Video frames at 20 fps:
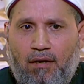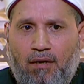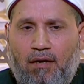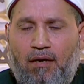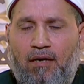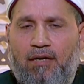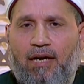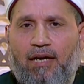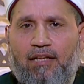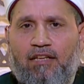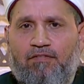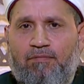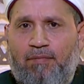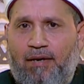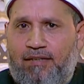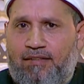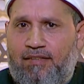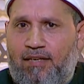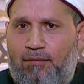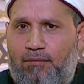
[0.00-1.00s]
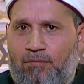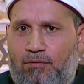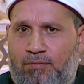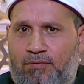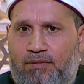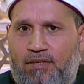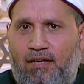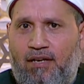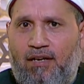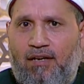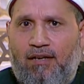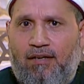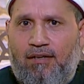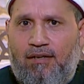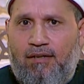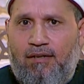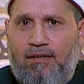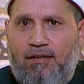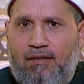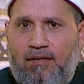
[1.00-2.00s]
اه يعني في مكتب لسه مش
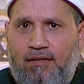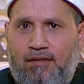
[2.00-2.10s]
الموقع